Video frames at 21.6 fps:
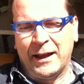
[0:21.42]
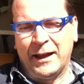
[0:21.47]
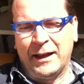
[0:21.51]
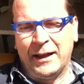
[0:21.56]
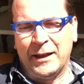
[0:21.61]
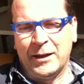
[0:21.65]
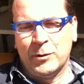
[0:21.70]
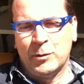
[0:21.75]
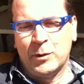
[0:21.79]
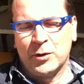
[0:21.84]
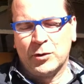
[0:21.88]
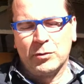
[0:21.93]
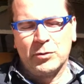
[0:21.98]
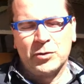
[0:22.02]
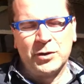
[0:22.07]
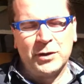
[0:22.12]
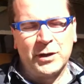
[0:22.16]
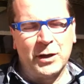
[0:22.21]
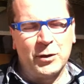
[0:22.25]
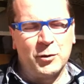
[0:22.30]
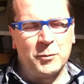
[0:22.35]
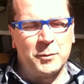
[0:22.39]
È una
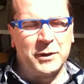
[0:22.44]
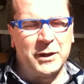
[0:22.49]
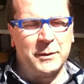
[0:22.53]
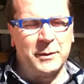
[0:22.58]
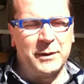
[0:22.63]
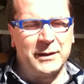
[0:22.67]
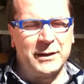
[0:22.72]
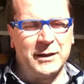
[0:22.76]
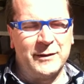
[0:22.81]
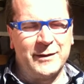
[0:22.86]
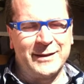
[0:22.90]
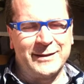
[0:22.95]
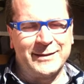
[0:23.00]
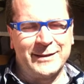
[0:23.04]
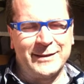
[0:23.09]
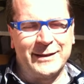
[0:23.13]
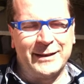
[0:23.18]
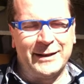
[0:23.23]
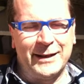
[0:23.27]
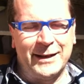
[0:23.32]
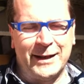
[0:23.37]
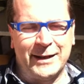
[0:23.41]
società completamente
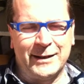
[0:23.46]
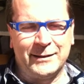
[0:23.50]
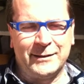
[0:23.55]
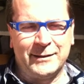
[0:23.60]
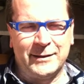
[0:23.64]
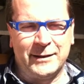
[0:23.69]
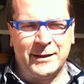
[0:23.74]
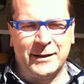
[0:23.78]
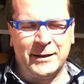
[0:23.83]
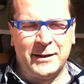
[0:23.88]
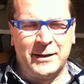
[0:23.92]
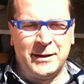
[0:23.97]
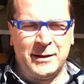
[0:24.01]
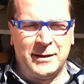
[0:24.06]
diversa dalle altre.